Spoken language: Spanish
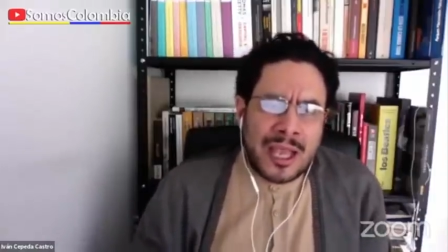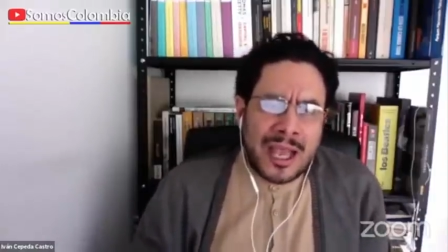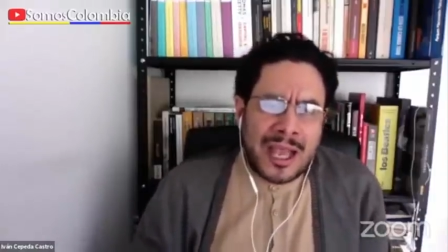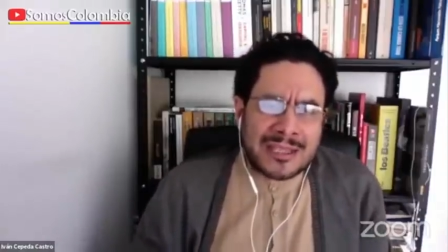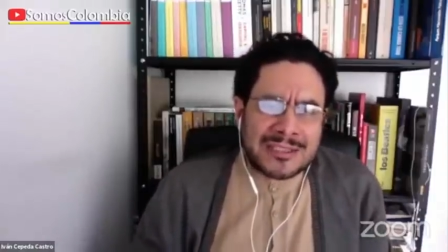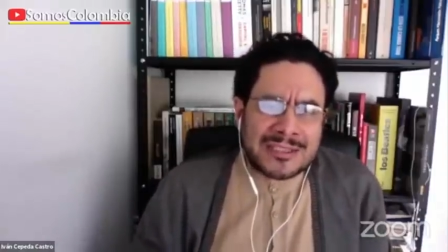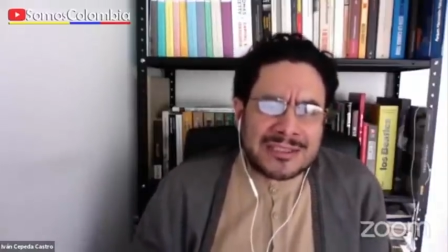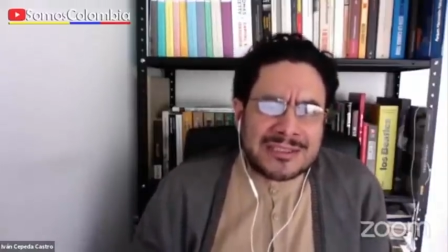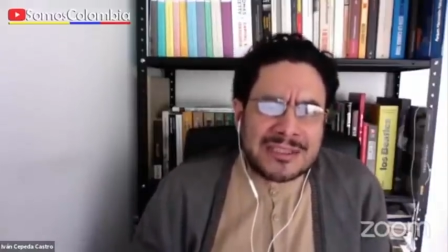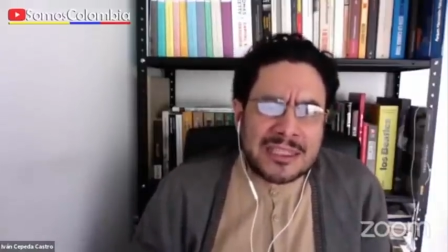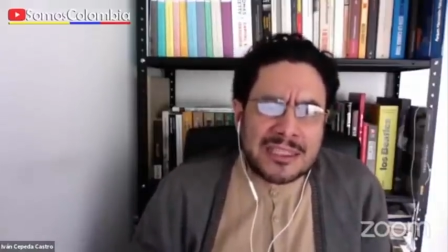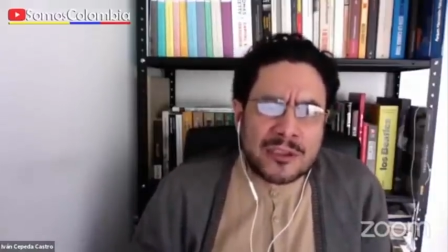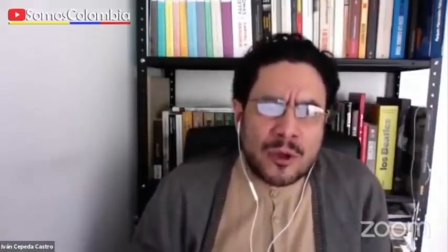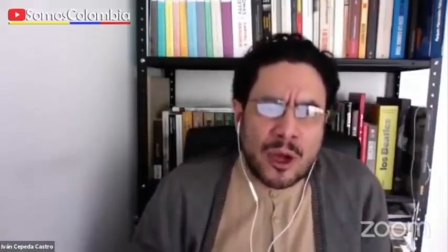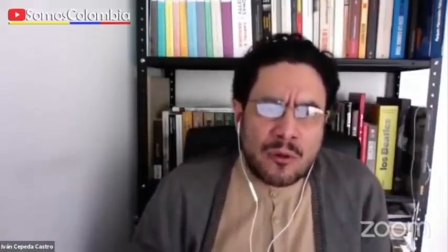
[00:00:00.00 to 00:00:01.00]

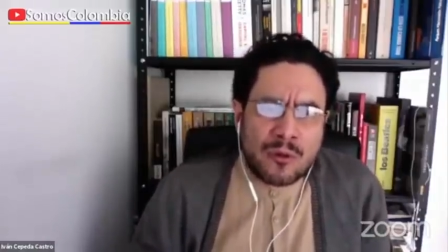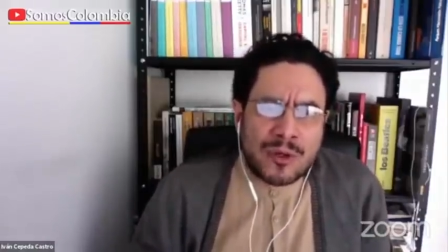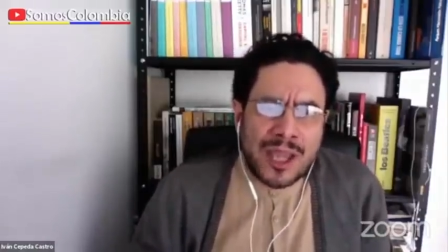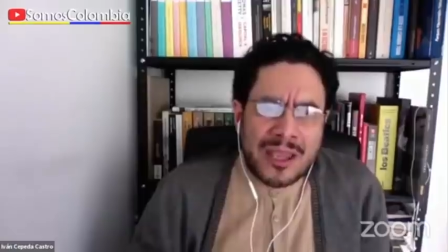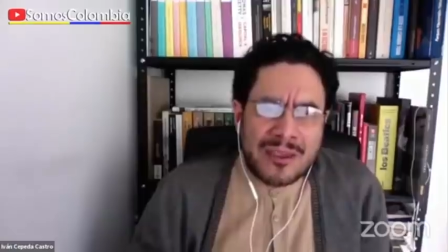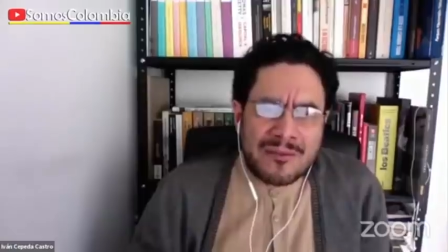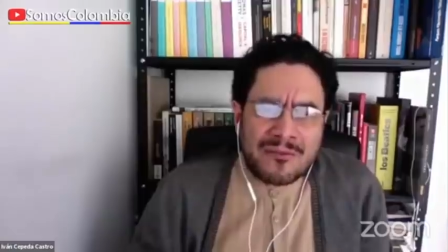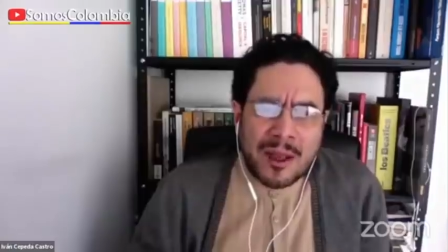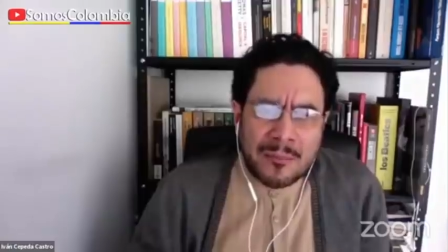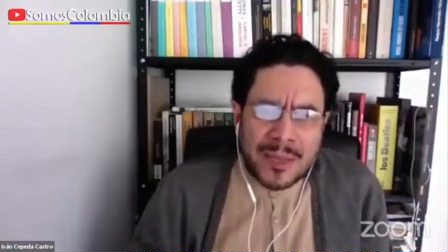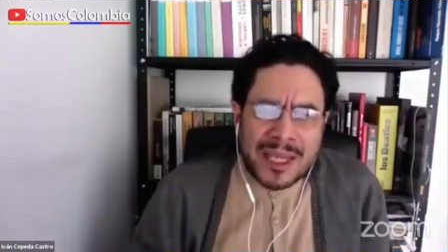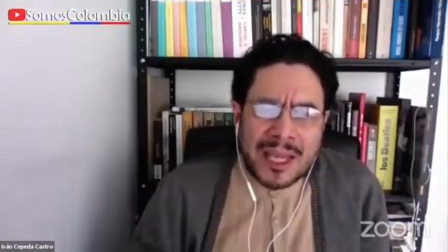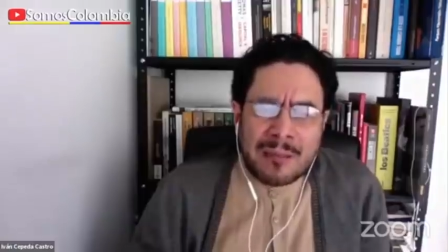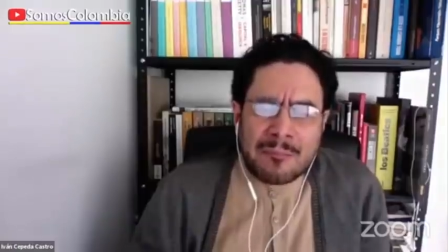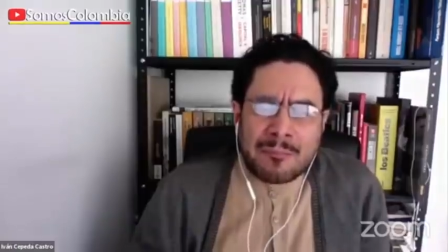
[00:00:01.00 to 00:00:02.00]
asistido a una
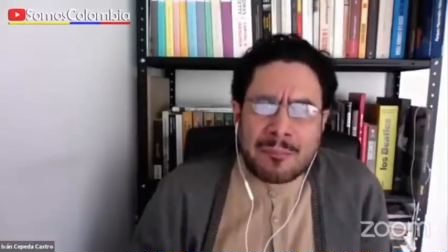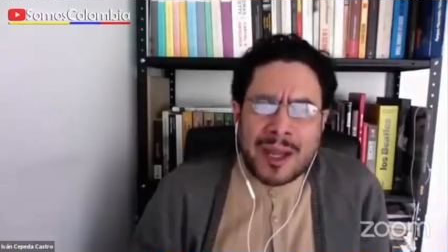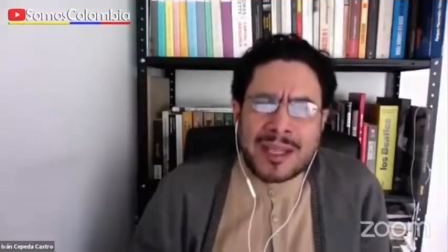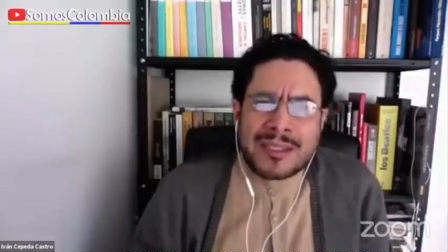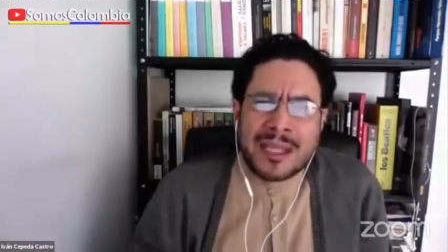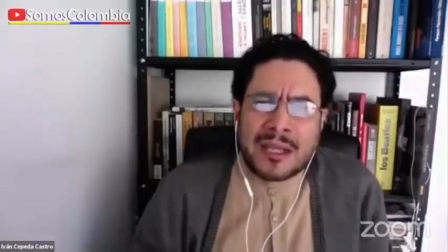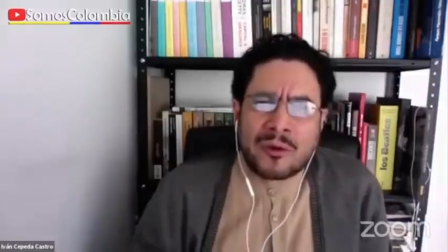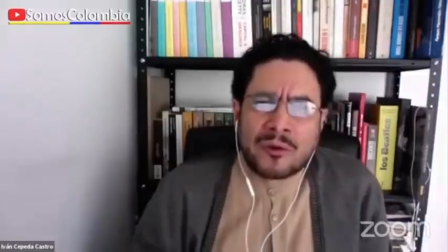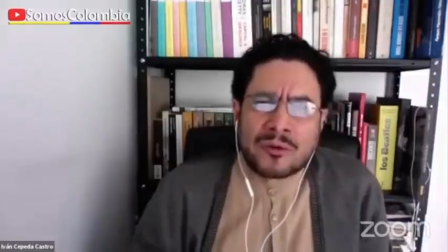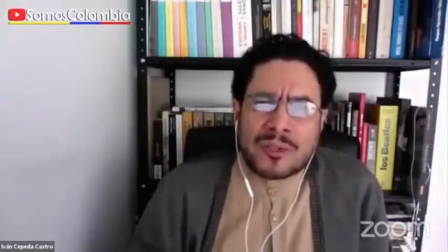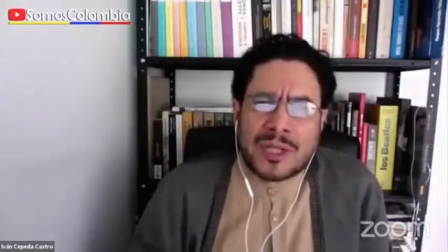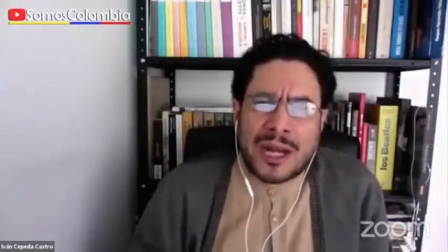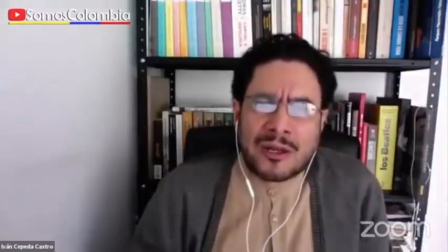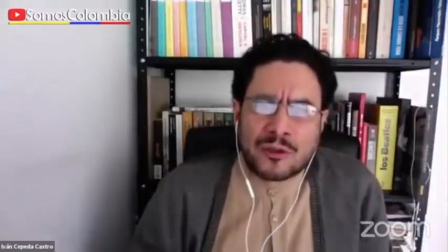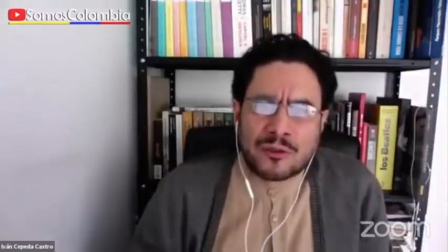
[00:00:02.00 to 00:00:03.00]
infame campaña
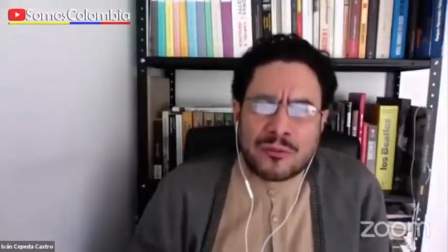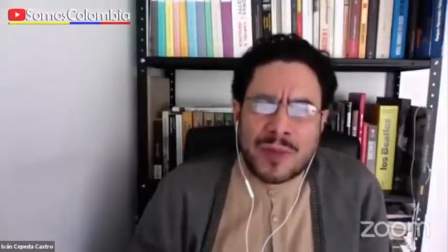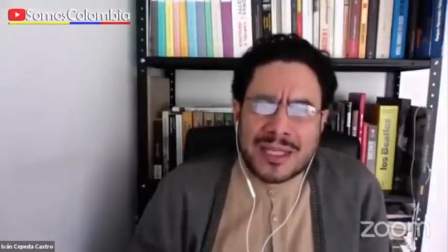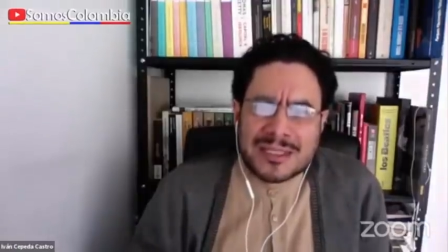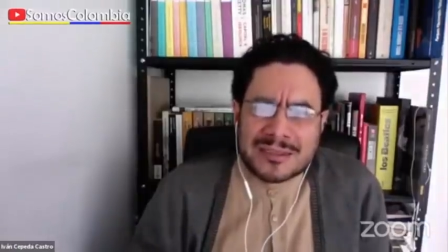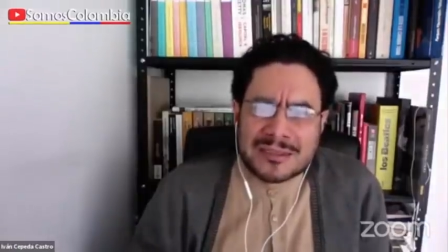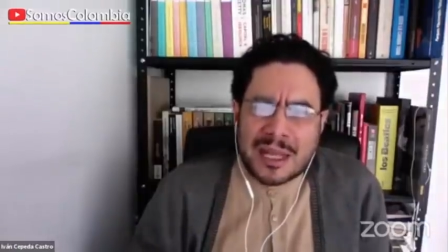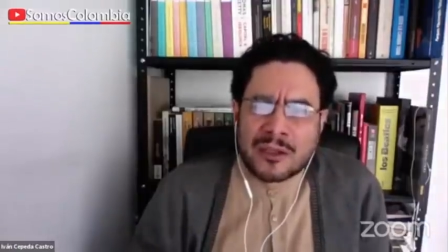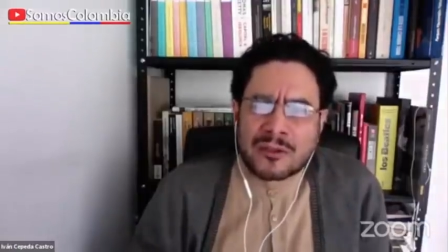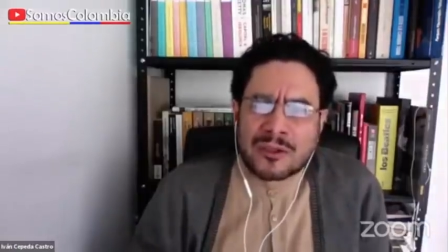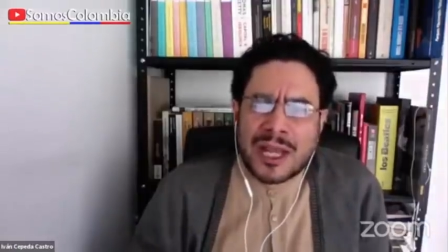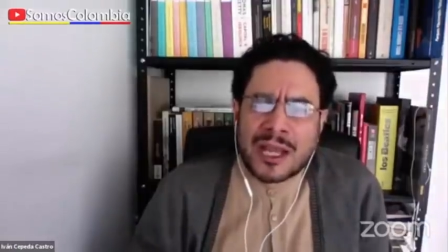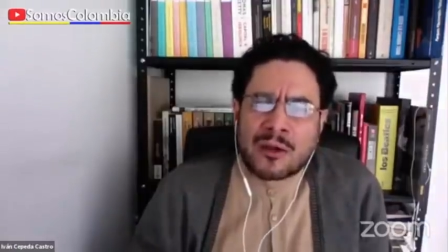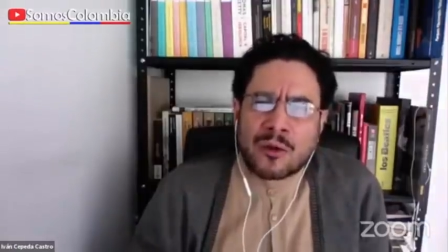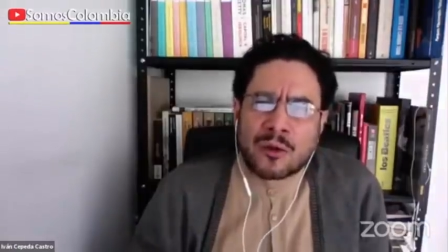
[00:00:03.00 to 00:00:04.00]
contra los magistrados
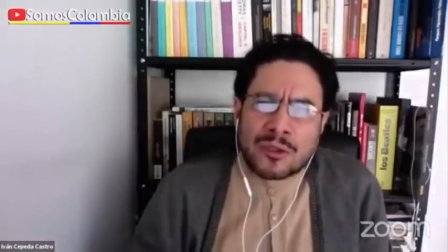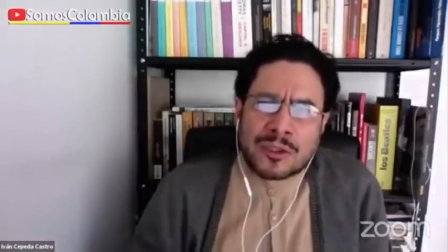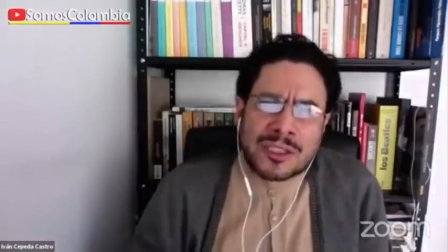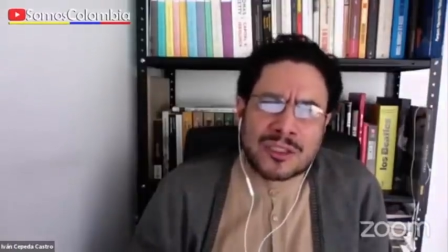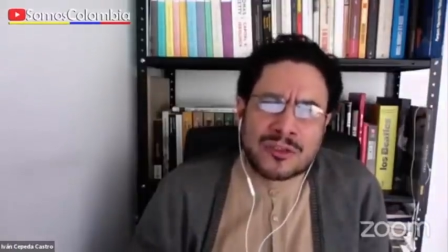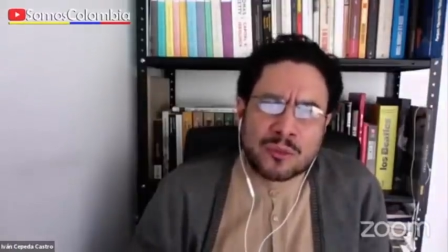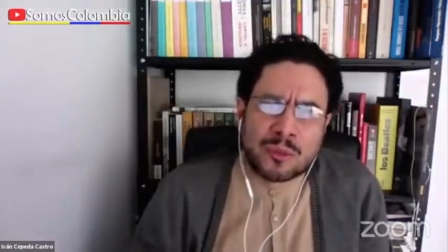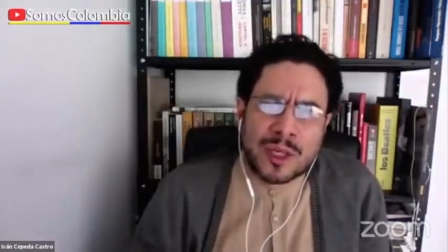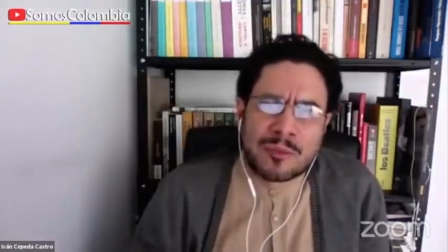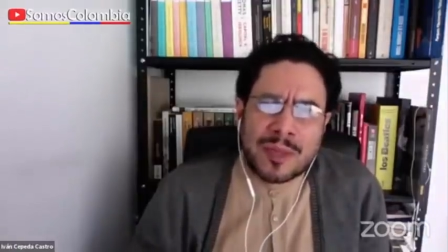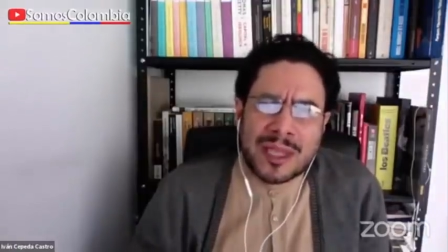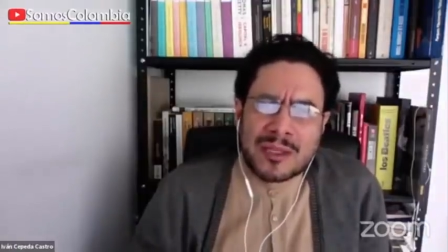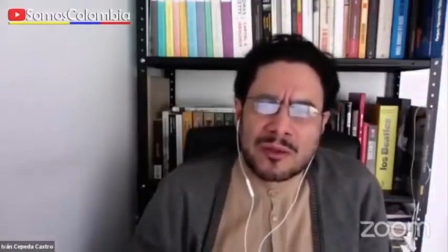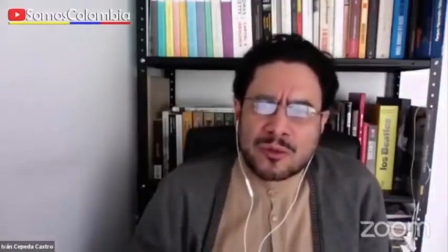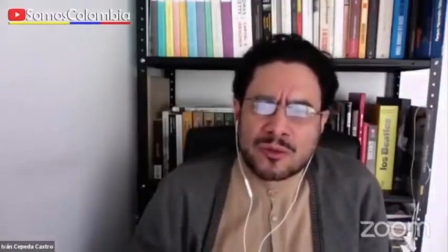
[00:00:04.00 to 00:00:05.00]
de la Corte
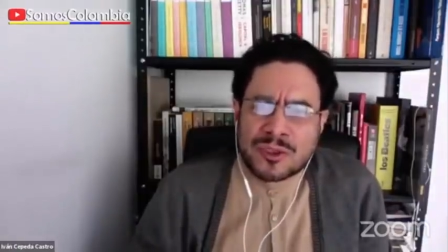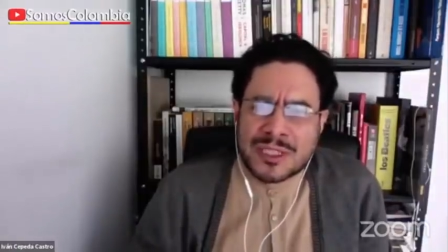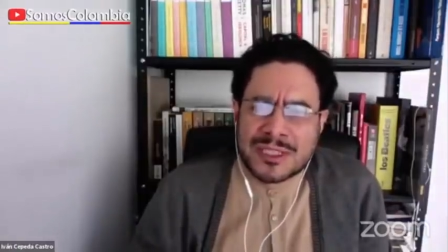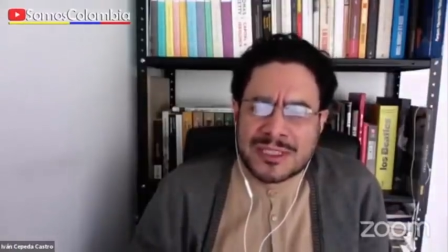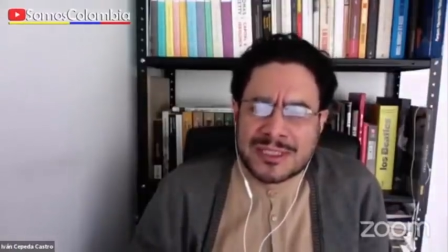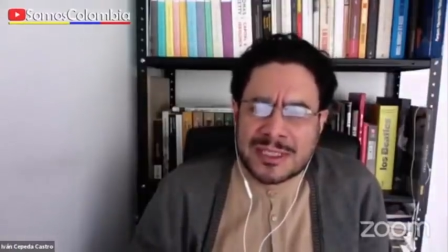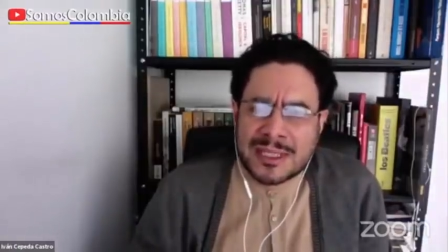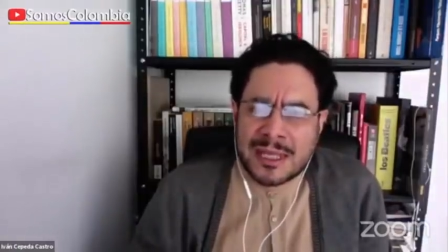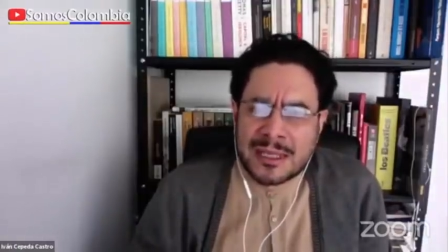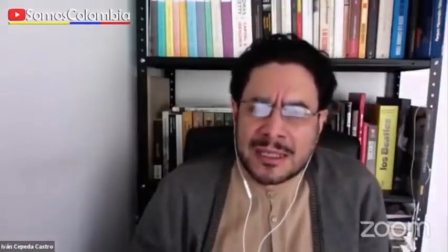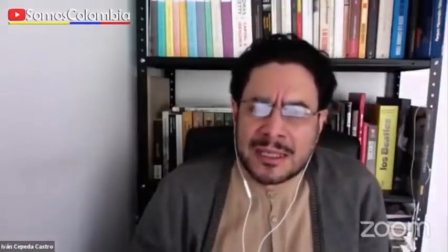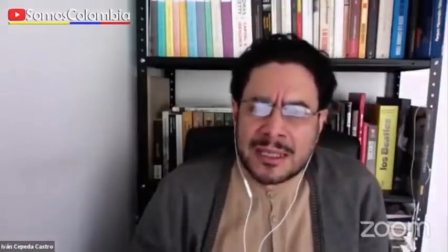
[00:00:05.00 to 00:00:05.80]
Suprema de Justicia.